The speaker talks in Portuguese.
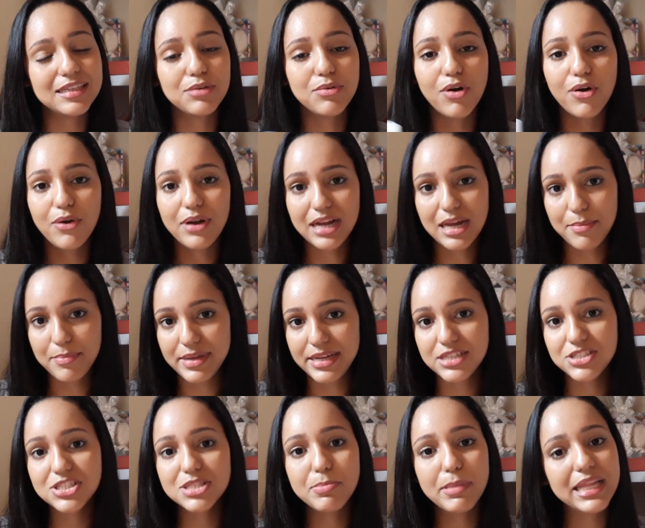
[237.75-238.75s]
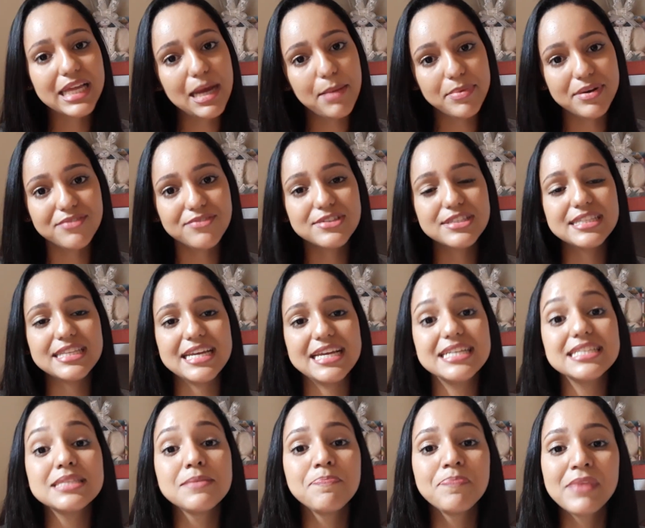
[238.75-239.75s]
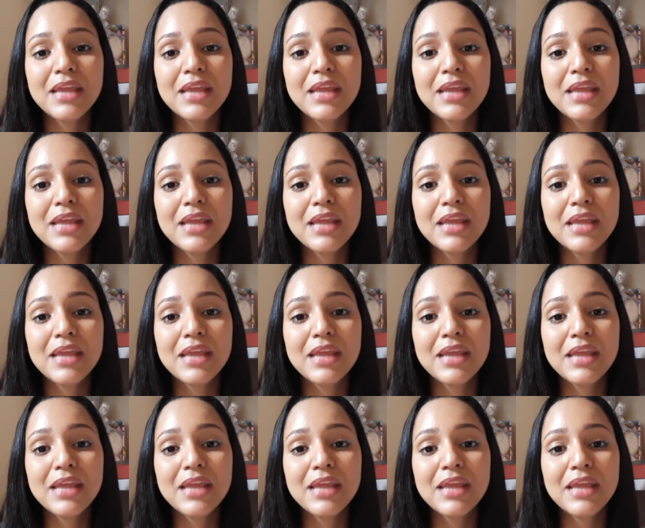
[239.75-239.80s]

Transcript: igual eu acabei de explicar para vocês.